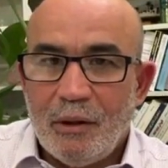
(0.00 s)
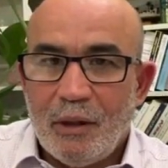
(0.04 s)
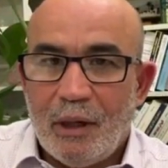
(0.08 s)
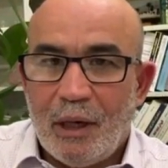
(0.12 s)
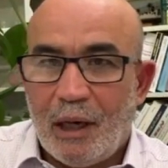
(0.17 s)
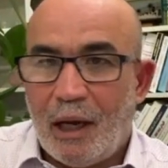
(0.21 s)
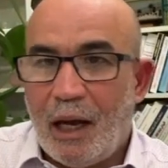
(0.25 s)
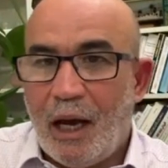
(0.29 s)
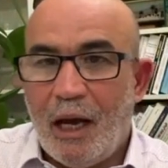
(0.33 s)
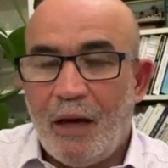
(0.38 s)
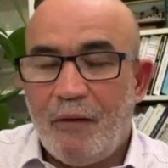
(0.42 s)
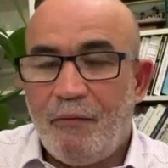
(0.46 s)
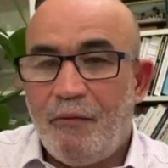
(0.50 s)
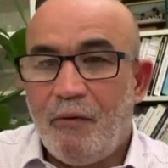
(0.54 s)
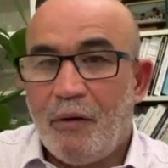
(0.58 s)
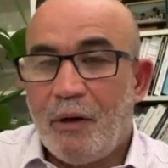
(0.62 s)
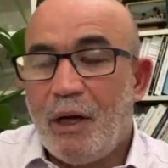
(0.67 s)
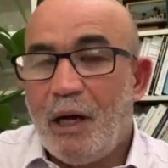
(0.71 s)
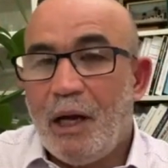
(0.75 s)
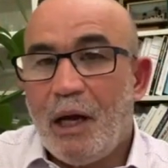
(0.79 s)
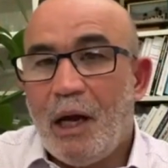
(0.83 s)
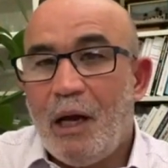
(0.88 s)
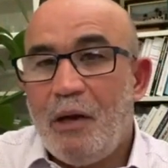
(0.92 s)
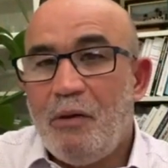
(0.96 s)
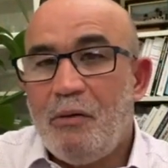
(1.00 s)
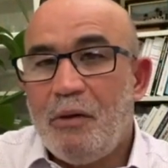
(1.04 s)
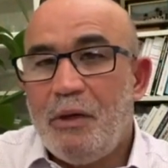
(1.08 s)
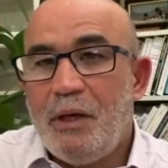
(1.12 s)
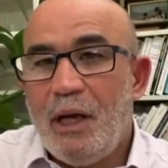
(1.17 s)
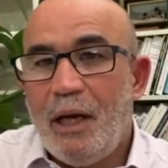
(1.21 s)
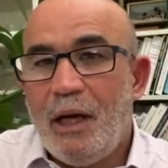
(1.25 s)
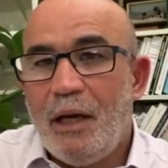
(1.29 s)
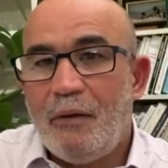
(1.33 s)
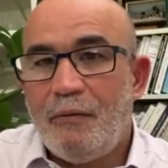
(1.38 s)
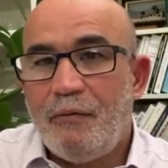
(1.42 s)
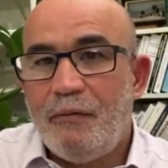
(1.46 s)
راك عارف وين راهي قال له اني
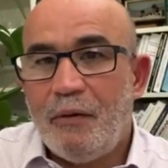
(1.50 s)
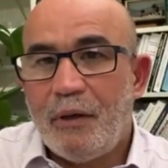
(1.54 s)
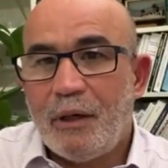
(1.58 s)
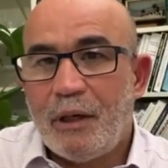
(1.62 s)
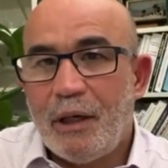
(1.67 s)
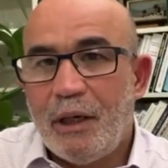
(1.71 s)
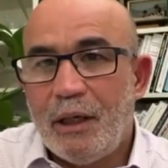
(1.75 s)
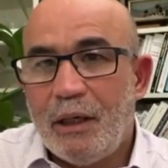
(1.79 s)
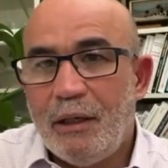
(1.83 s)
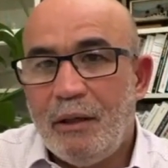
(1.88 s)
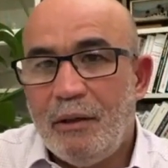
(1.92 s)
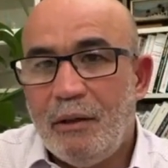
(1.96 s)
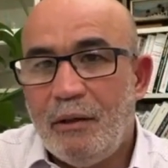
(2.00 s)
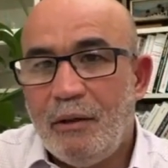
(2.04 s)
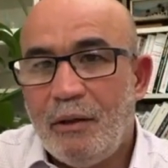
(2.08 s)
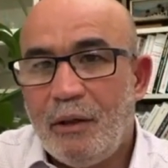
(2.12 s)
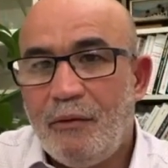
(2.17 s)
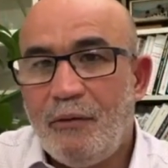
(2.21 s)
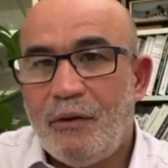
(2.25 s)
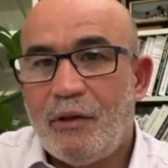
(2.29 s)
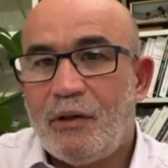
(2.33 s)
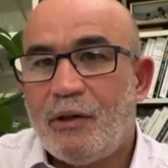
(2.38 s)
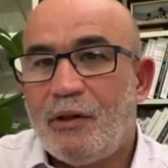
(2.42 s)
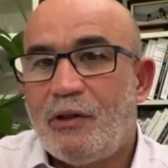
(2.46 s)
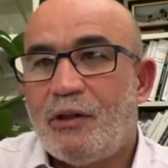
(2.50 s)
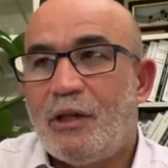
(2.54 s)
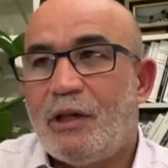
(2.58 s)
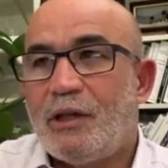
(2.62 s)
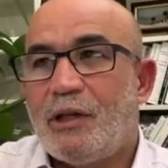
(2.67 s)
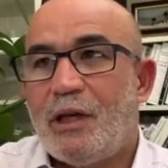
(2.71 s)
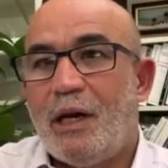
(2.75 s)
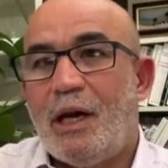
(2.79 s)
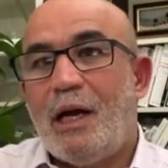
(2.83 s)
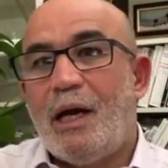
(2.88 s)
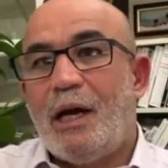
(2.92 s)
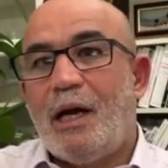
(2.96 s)
عارف وين راهي كيفاش
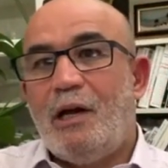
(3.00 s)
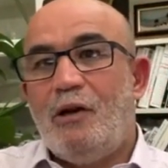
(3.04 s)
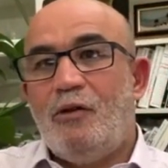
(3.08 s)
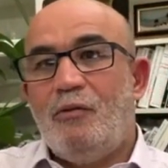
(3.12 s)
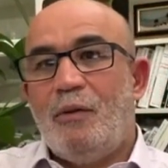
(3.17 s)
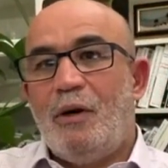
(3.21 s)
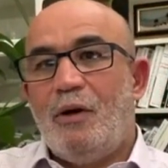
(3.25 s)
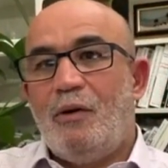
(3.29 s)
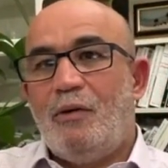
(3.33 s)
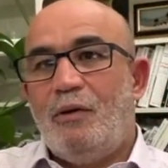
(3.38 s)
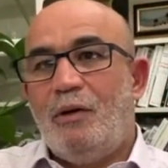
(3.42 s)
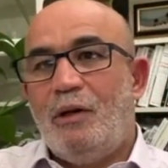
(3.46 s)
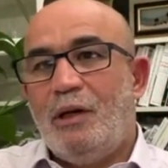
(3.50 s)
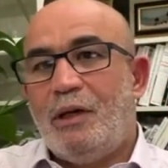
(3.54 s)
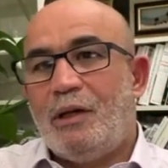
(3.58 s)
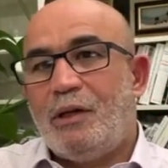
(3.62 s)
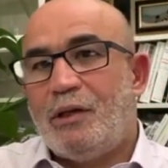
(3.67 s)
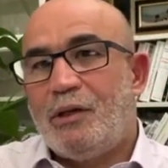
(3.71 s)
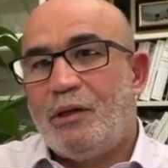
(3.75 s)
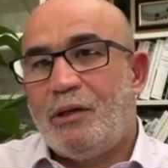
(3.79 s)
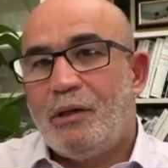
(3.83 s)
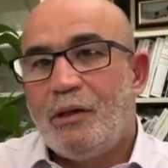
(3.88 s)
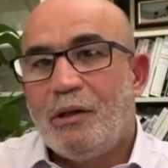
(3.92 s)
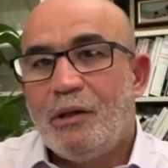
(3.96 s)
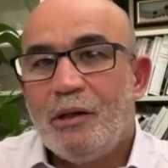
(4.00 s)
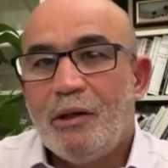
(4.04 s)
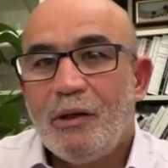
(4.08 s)
تسترجعها قال له ما نقولكش